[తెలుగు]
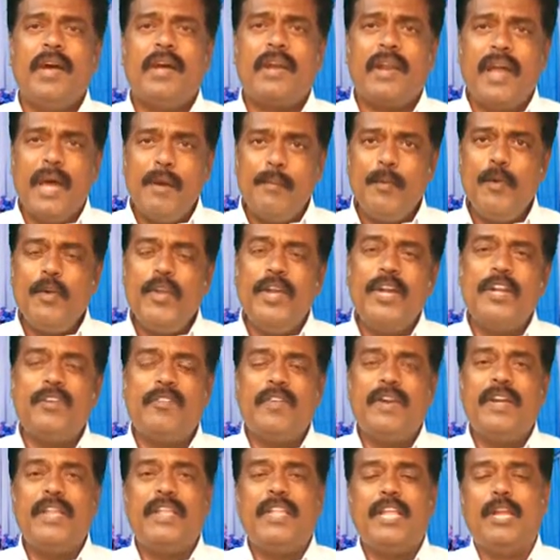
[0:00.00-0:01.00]

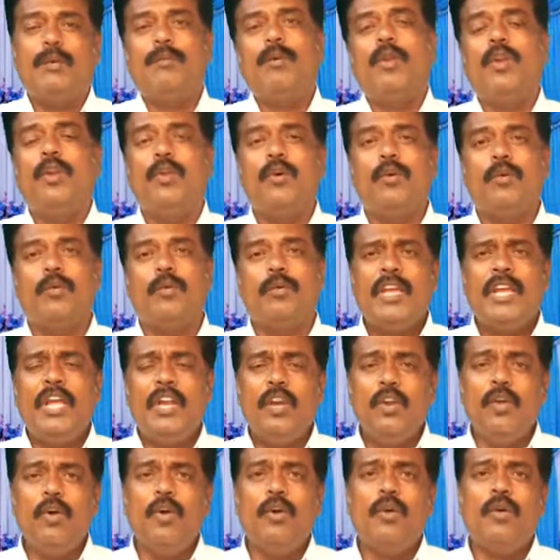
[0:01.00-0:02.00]
రాబోయేటువంటి దినముల్లో
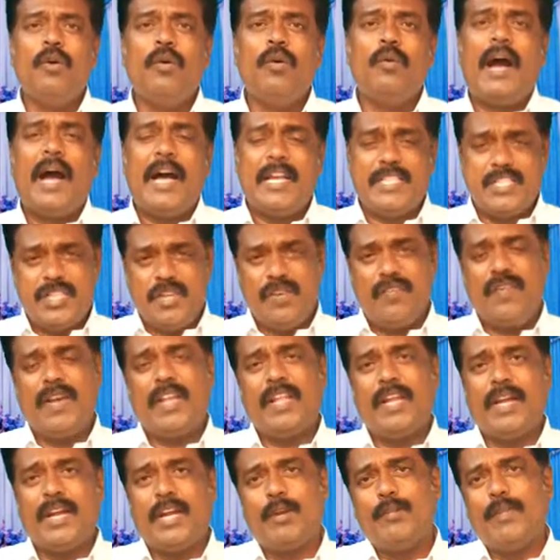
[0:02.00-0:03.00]
ఎన్నో
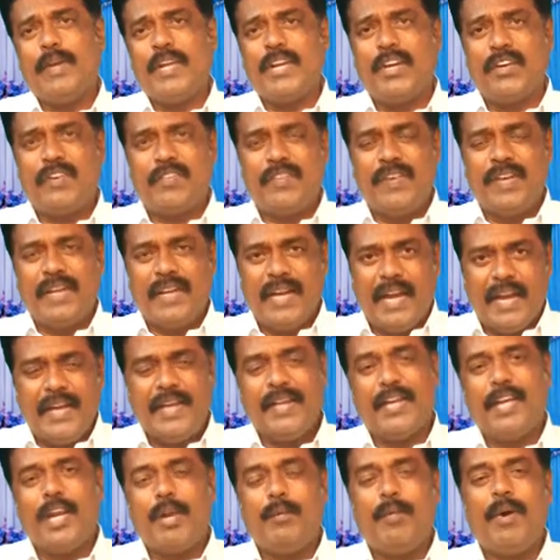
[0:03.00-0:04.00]
ఆశీర్వాదకరమైనటువంటి
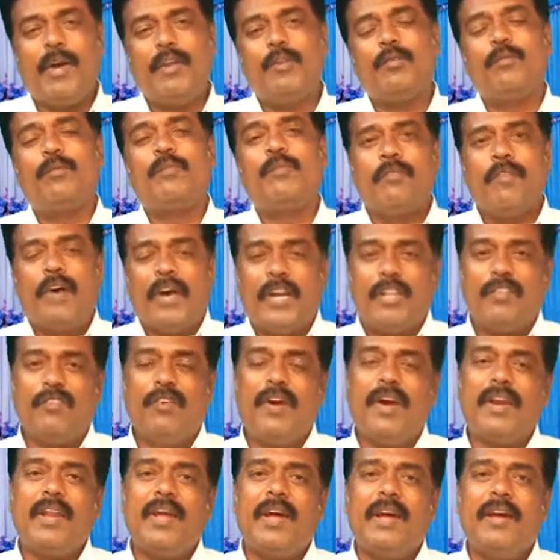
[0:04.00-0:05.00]
కార్యక్రమాలు వారి
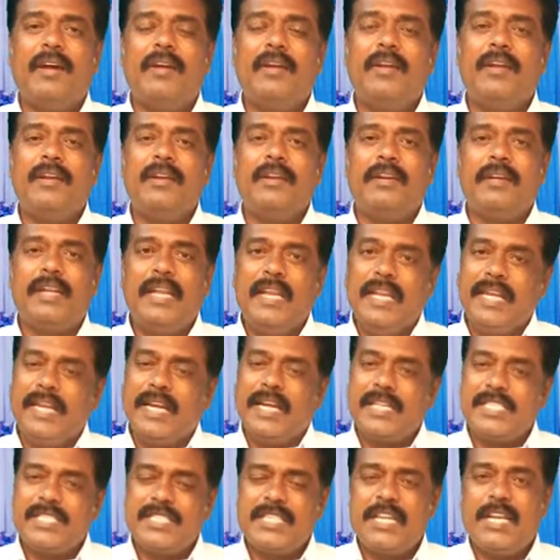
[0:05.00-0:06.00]
ద్వారా
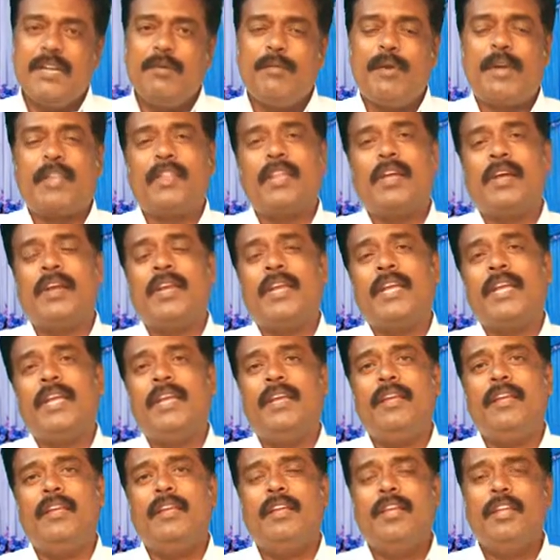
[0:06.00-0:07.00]
టెలికాస్ట్ చేయబడటానికి
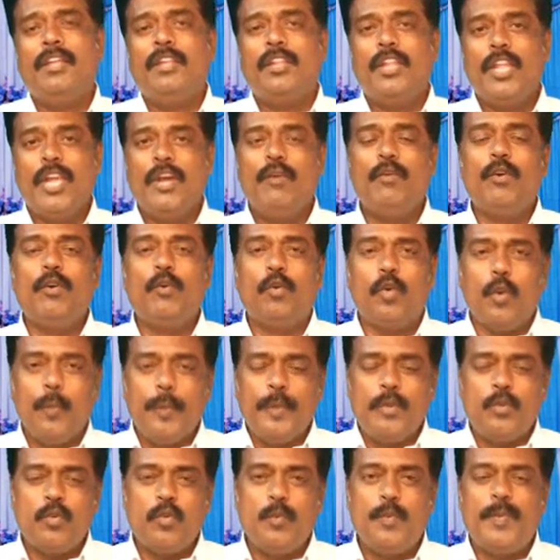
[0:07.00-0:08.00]
దేవుడు
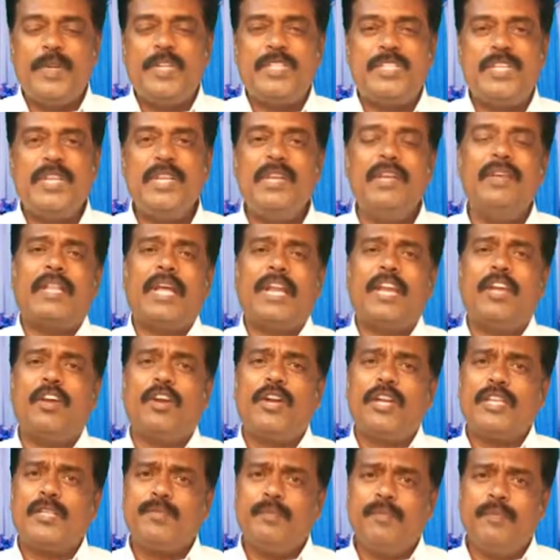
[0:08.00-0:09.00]
కృప చూపించి తన
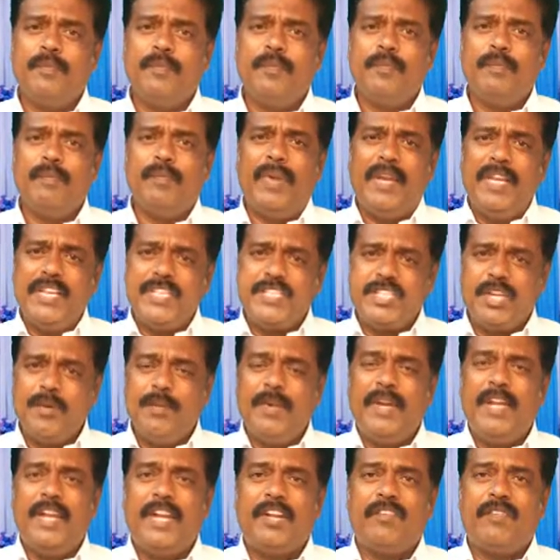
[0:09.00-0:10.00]
యొక్క
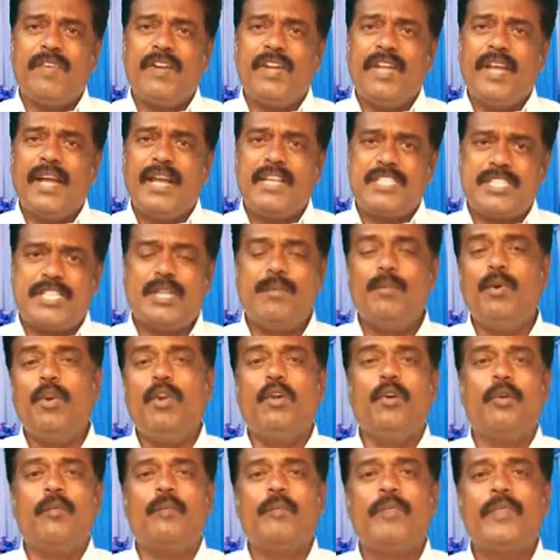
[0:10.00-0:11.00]
బలిష్టమైనటువంటి
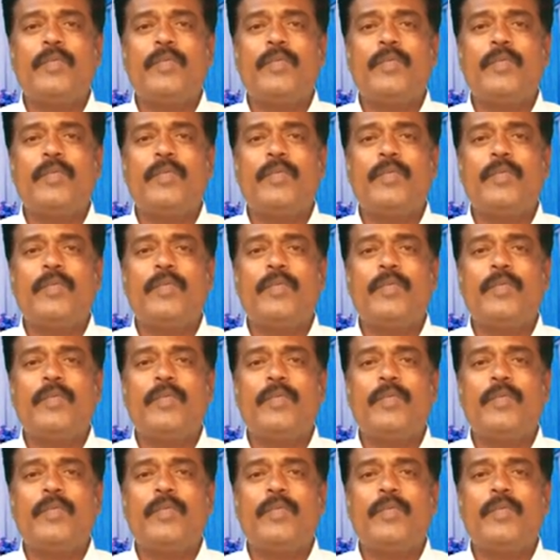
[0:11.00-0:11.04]
హస్తములో